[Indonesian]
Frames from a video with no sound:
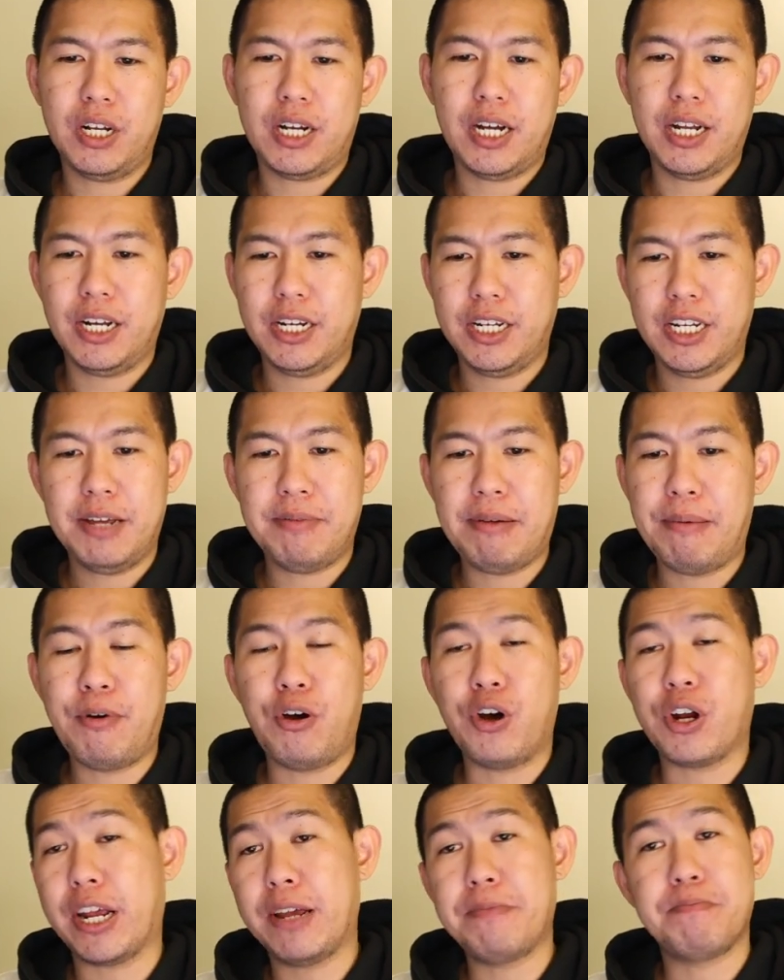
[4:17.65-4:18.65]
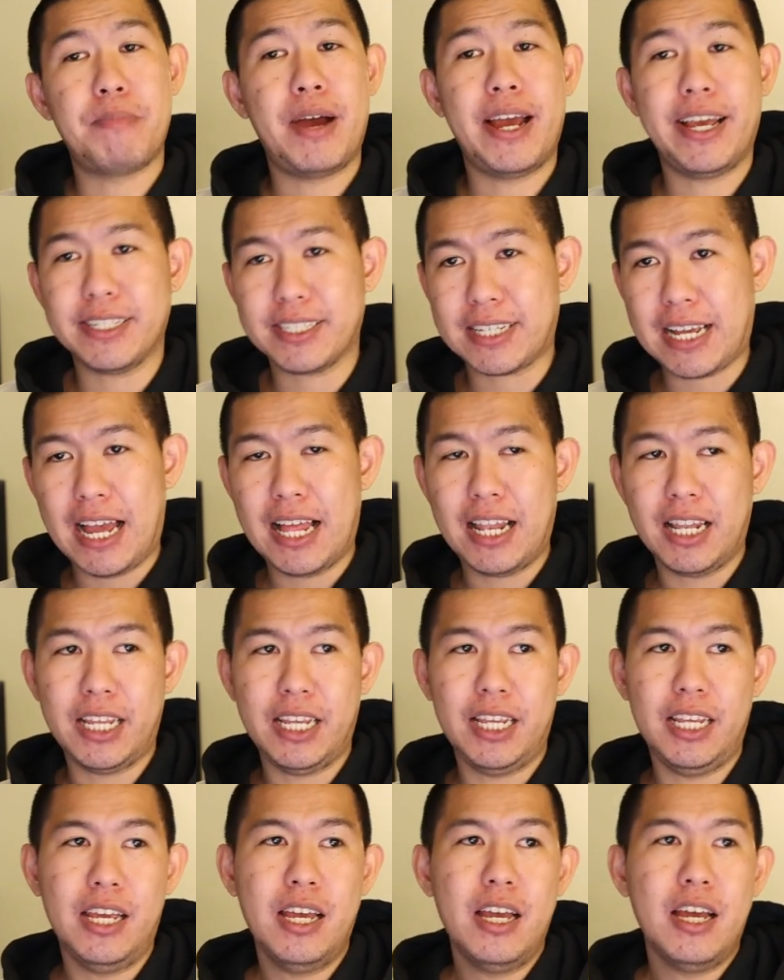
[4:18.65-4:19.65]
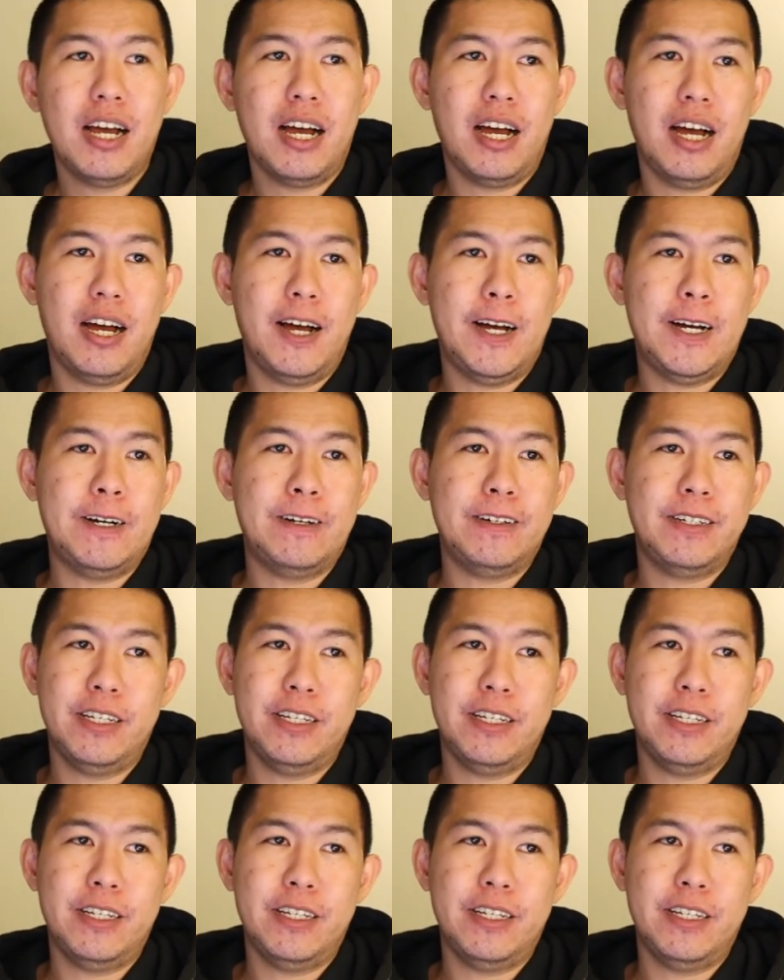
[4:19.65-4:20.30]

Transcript: karena dia memang orangnya baik sekali Eh,